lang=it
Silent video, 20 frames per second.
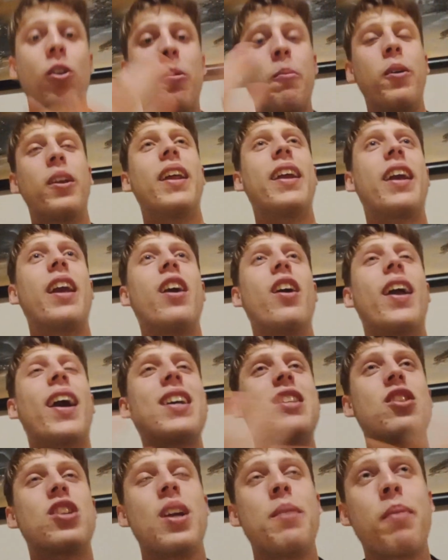un portiere che io
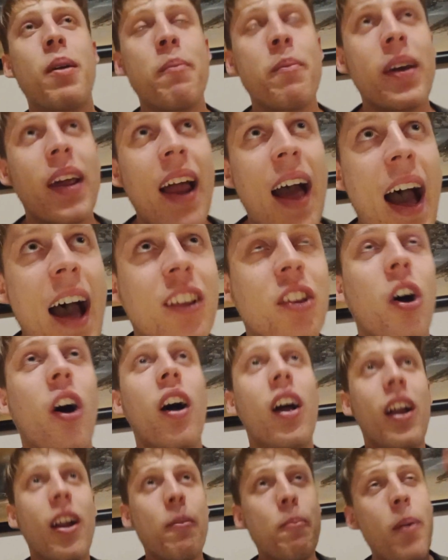ragazzi ho sempre
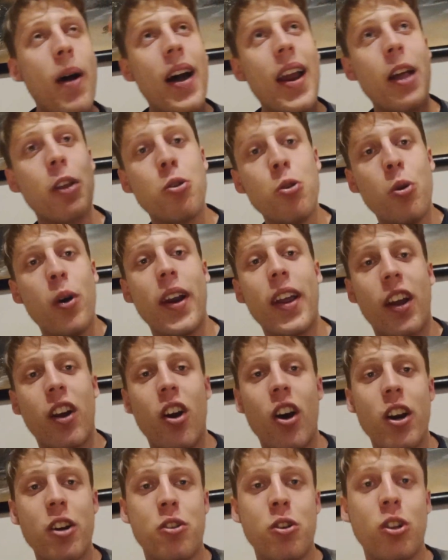ammirato, para due
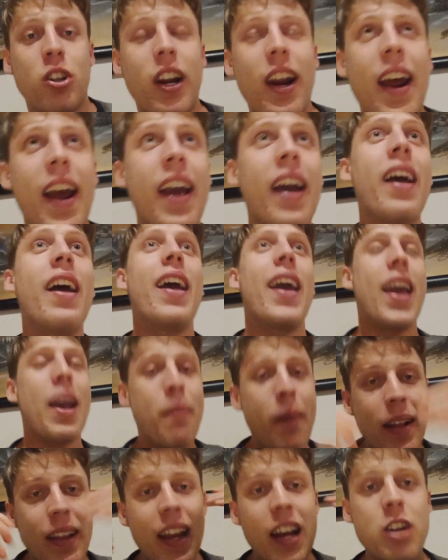rigori su tre
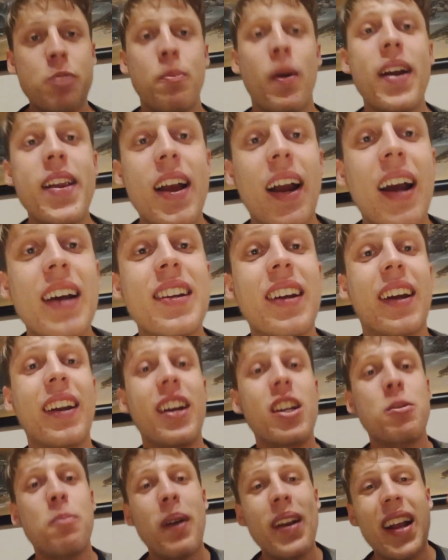e manda la Spagna a casa che
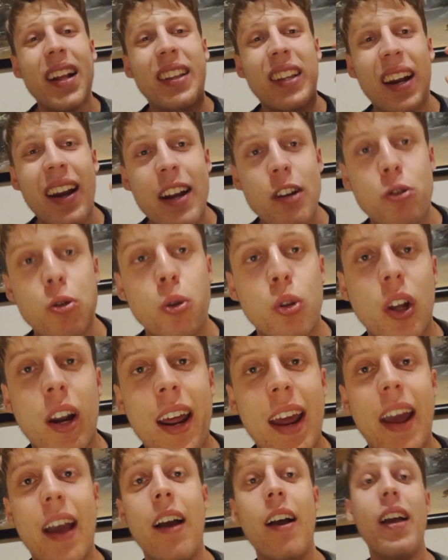ne sbaglia tre su
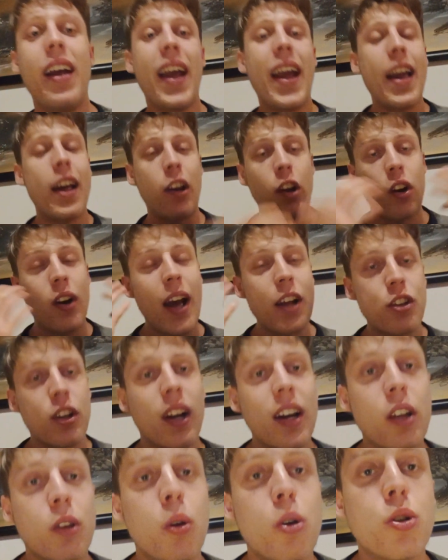tre, e il
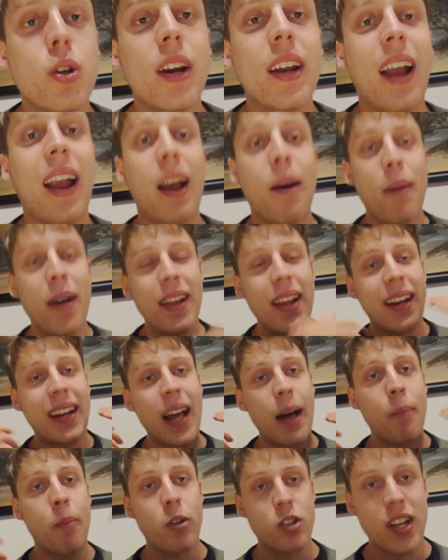ragazzo che li due che manda in
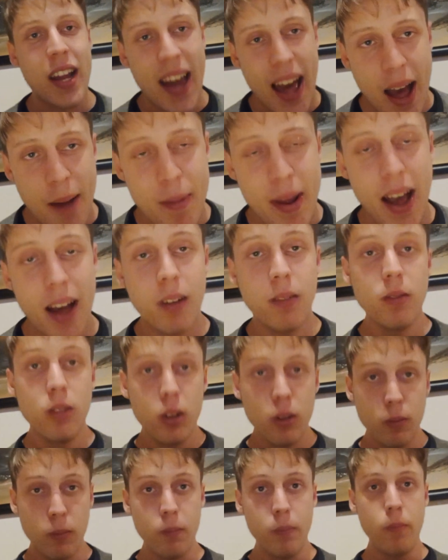campo Sarabia
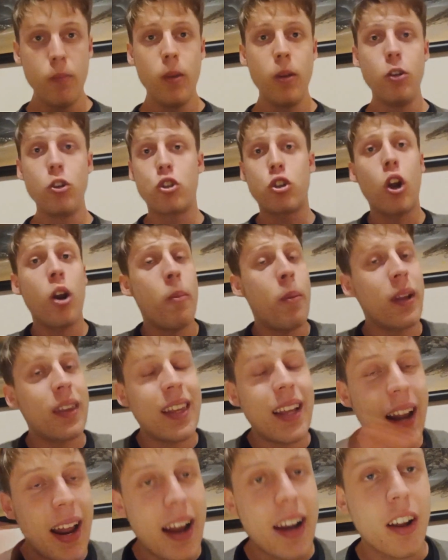solo per
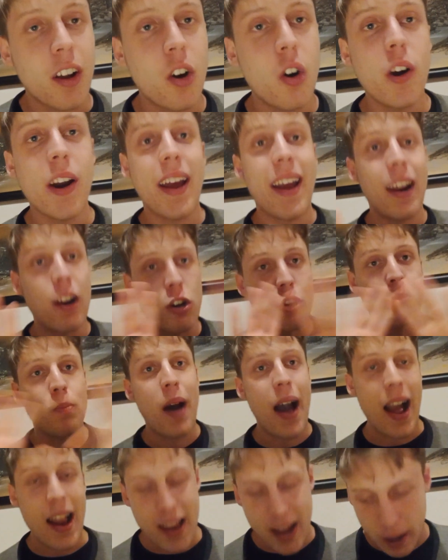tirare a rigore e lo
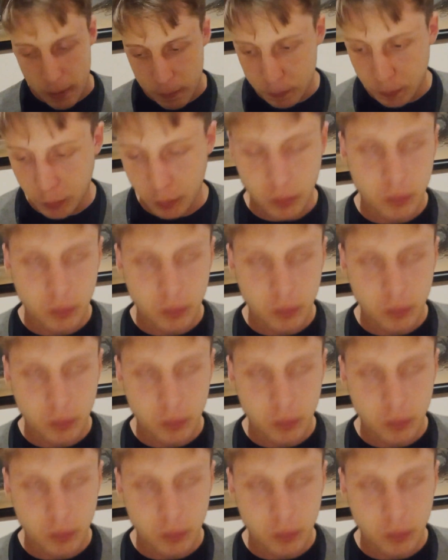sbaglia